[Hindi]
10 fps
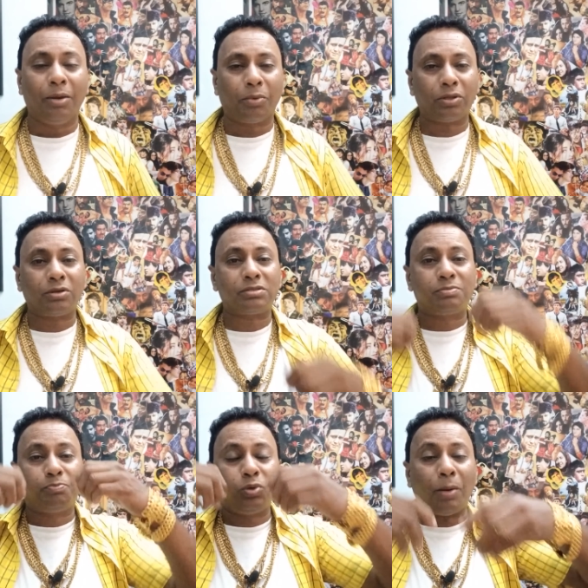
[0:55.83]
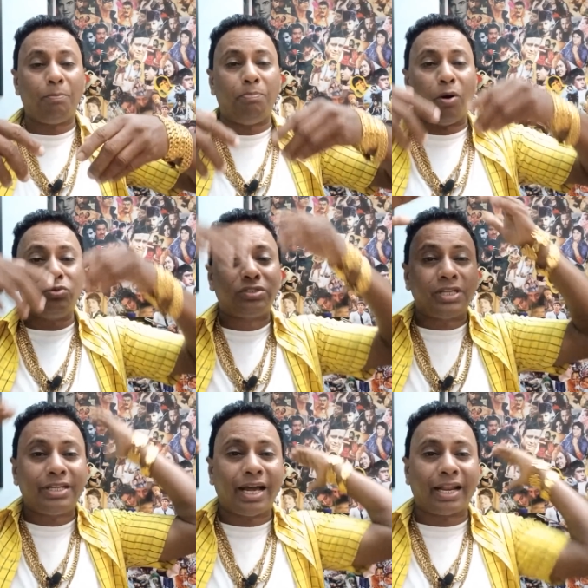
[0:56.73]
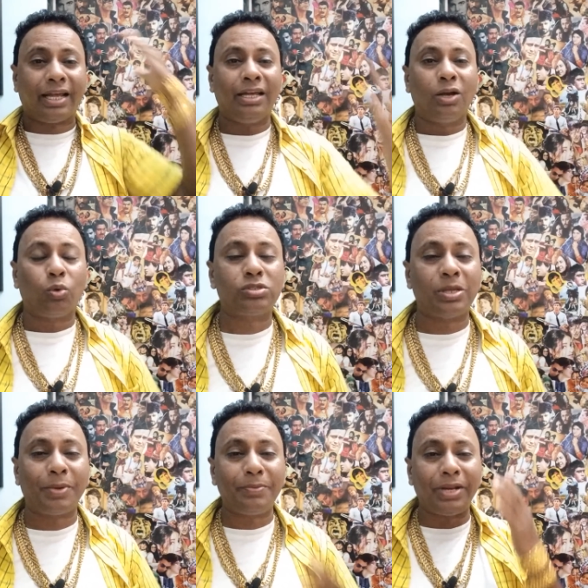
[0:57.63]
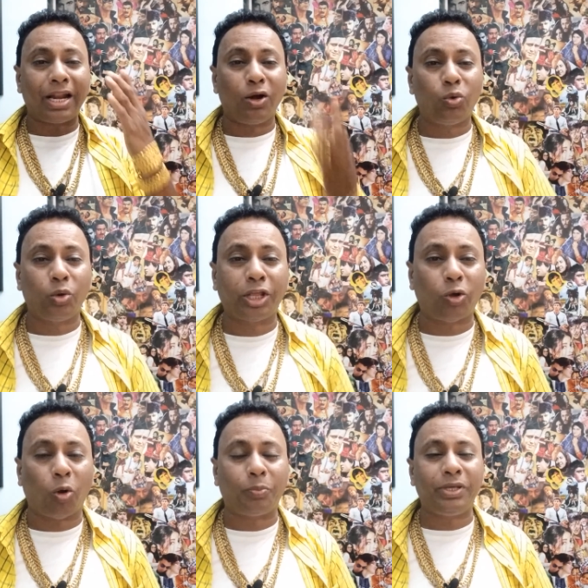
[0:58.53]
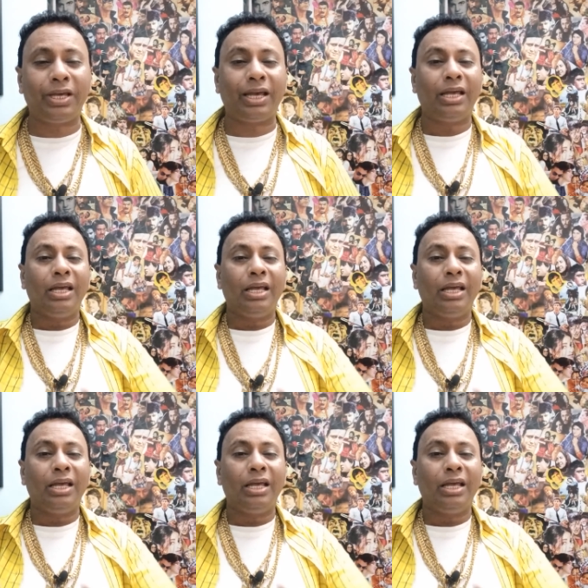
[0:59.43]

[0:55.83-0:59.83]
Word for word: पूरा बाउंसर जा रहा है कुछ समझ में नहीं आ रहा अंगूर की कॉपी है